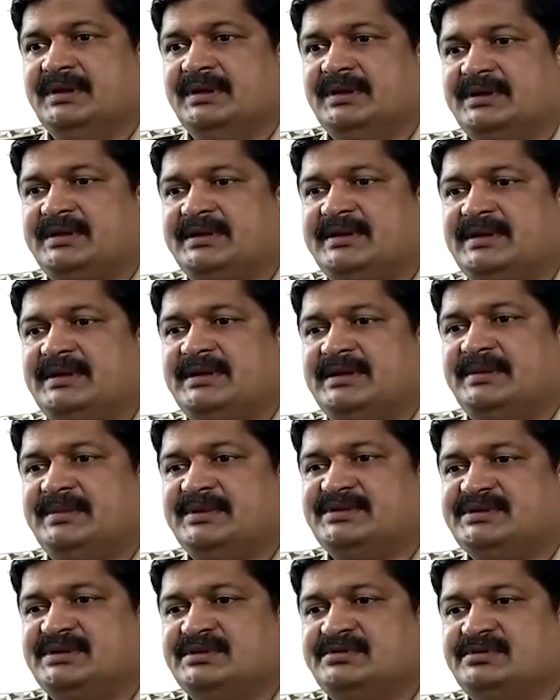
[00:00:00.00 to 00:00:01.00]
ఇంటికి వెళ్ళి
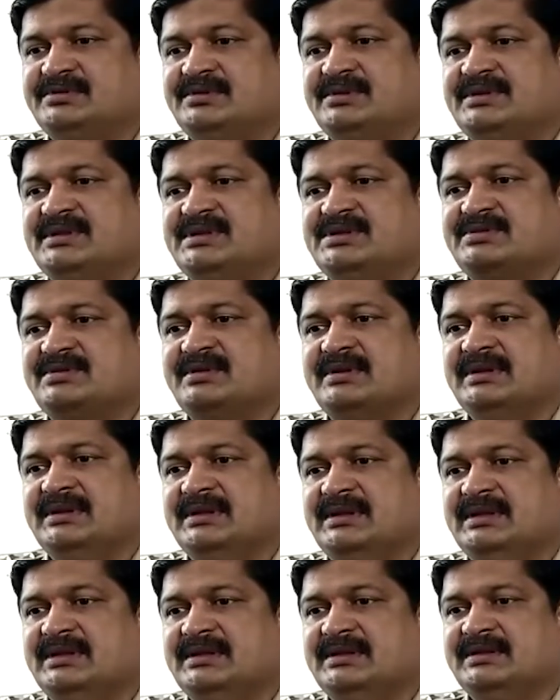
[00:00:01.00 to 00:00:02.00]
ఆమె చిన్న కూతురుని
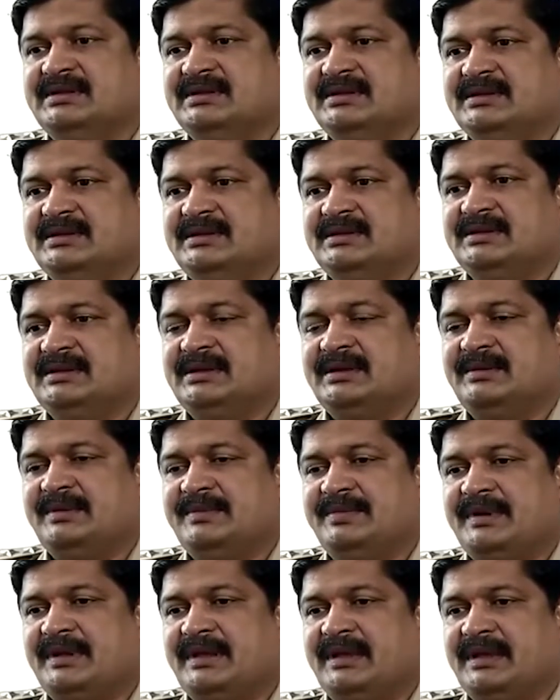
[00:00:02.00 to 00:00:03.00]
తీసుకెళ్ళి
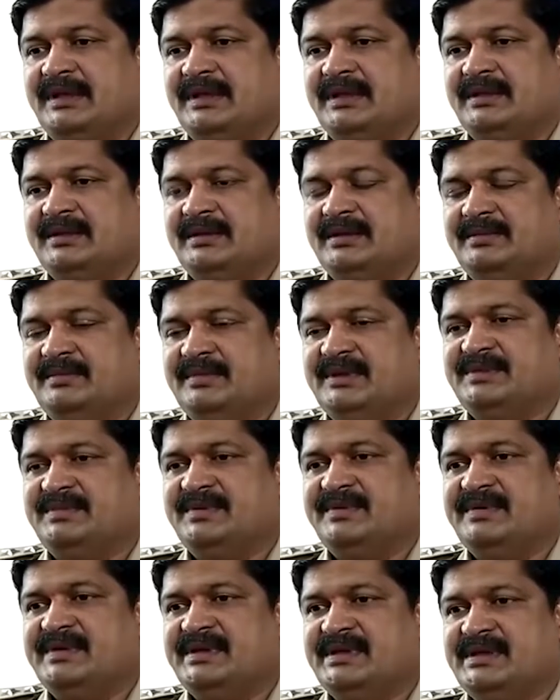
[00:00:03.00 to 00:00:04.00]
ఆమెపై
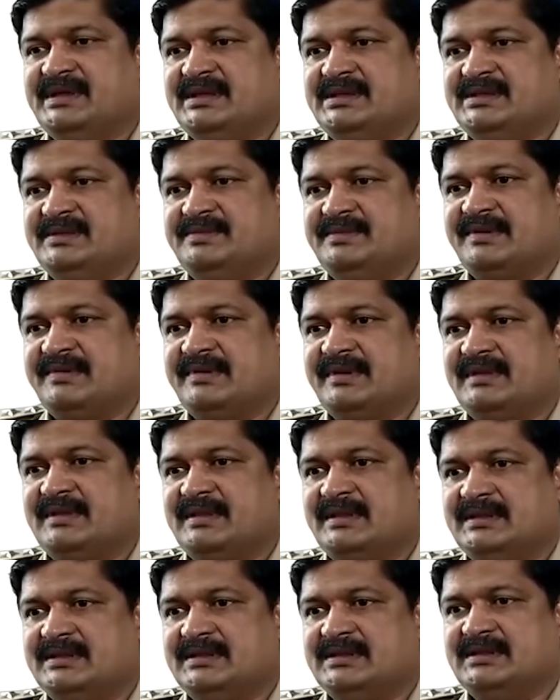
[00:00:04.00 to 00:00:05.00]
ప్రవర్తి
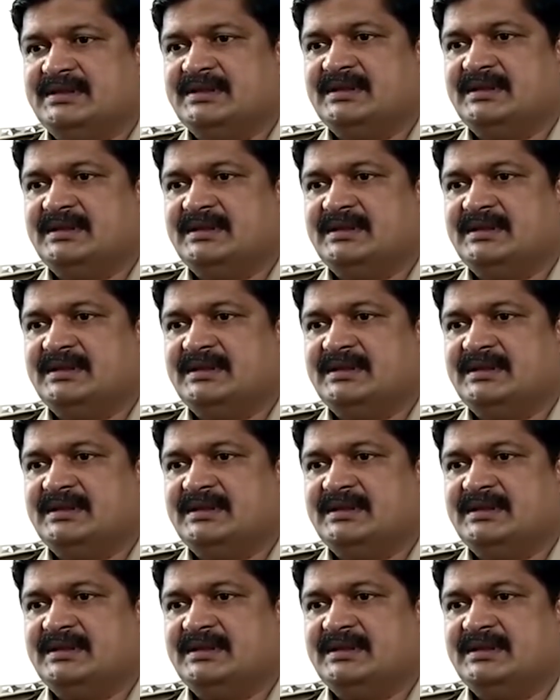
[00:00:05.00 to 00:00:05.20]
వచ్చి